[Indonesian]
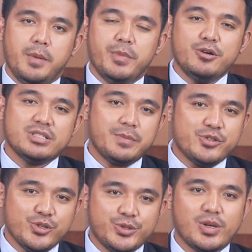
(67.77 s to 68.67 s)
Mengucap
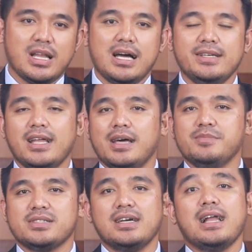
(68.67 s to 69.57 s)
syukurlah
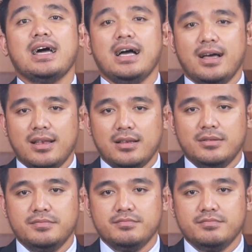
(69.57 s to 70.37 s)
dalam segala hal,